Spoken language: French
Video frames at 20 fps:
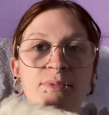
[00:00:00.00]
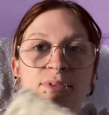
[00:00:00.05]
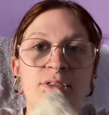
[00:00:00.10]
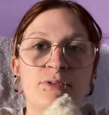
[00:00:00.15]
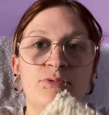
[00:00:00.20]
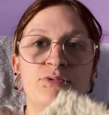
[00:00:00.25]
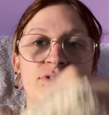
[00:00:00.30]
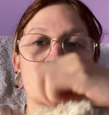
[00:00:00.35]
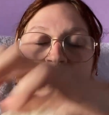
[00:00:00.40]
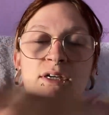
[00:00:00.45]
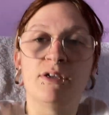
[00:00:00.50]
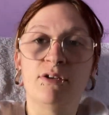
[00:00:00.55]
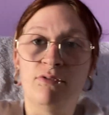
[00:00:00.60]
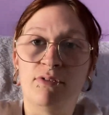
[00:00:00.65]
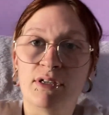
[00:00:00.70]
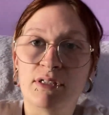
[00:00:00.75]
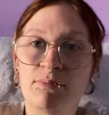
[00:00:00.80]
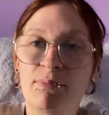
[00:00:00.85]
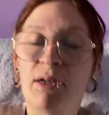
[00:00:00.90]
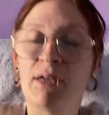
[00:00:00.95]
petit coussin et on
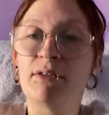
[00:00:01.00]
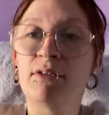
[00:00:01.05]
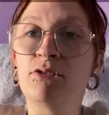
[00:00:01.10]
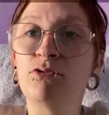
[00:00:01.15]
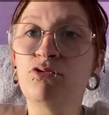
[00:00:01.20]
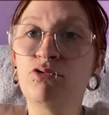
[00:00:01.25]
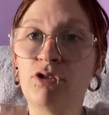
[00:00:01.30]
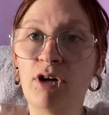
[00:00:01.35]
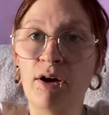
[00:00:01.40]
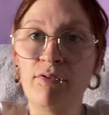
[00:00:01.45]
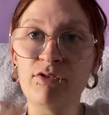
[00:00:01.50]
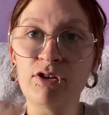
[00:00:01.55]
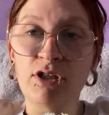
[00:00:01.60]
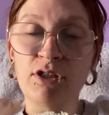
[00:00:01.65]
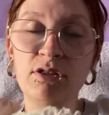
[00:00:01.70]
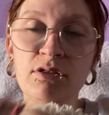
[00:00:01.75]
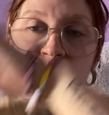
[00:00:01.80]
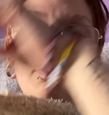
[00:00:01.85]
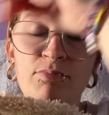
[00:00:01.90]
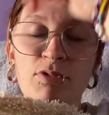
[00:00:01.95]
va se plaindre. Je suis grave
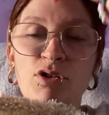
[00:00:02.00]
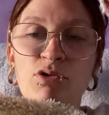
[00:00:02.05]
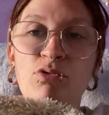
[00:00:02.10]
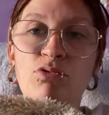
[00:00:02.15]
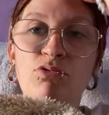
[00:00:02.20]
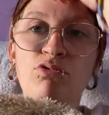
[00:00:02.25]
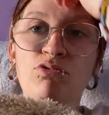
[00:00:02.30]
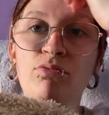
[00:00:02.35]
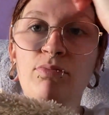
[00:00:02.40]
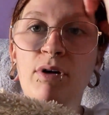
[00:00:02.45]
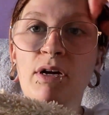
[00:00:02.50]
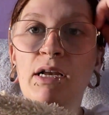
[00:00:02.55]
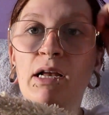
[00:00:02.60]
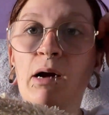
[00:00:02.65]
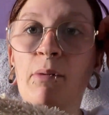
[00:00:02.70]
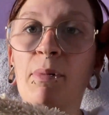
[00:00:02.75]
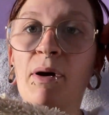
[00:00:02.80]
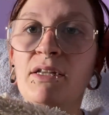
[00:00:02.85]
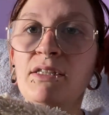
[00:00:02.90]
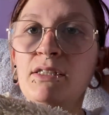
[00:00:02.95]
triste parce que du coup, bah, il est
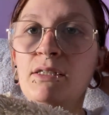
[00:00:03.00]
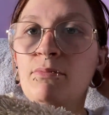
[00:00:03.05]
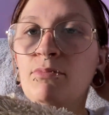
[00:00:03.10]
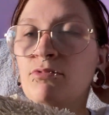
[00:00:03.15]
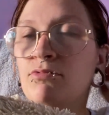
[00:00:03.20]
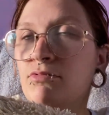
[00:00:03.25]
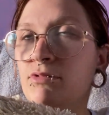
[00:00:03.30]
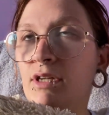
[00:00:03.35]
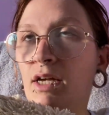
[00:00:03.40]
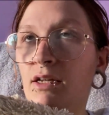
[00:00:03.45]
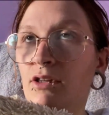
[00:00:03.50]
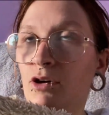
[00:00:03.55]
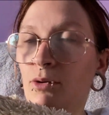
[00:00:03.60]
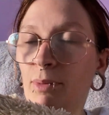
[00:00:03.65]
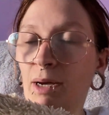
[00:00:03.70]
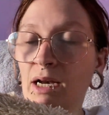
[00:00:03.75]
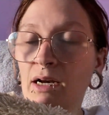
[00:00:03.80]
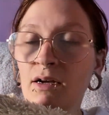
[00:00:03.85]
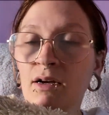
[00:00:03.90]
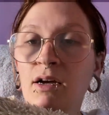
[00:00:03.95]
reparti. Bon, c'est
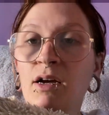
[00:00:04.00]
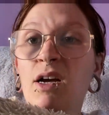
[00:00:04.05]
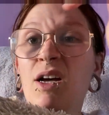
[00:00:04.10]
normal.